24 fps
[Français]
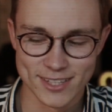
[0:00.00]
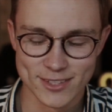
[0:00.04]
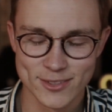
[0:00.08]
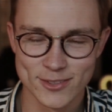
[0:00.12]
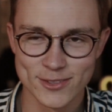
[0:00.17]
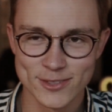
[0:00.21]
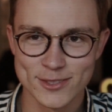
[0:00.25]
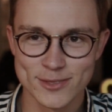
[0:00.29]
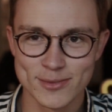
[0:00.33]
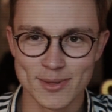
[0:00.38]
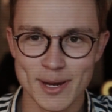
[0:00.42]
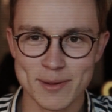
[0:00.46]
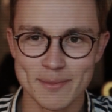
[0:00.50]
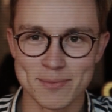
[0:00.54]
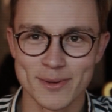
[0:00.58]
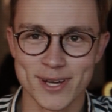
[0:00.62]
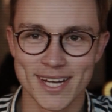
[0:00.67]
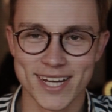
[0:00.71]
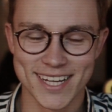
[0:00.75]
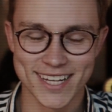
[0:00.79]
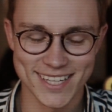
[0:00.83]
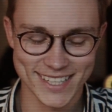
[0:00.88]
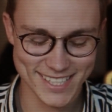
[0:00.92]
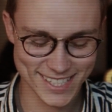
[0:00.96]
Ton swap,
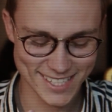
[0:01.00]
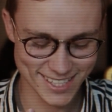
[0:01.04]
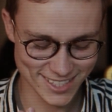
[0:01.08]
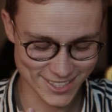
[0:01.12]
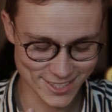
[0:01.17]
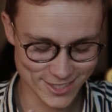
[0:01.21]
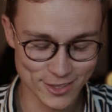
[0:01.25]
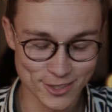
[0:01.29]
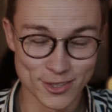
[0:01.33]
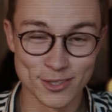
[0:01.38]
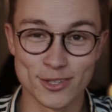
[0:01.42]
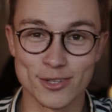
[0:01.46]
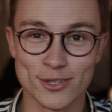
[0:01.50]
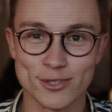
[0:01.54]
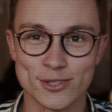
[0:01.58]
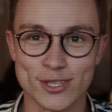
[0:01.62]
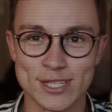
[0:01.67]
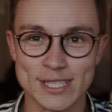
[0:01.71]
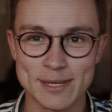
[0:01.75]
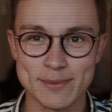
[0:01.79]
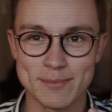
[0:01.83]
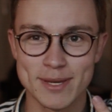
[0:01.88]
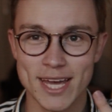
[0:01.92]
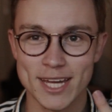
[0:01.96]
ouais, j'en suis au
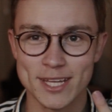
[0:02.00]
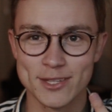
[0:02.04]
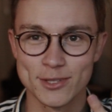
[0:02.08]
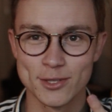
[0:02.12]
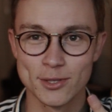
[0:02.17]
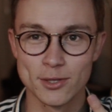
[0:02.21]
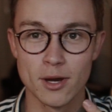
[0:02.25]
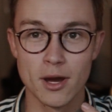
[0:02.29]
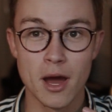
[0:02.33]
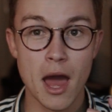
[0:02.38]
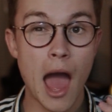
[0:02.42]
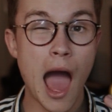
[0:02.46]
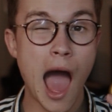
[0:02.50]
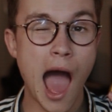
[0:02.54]
deuxième cadeau.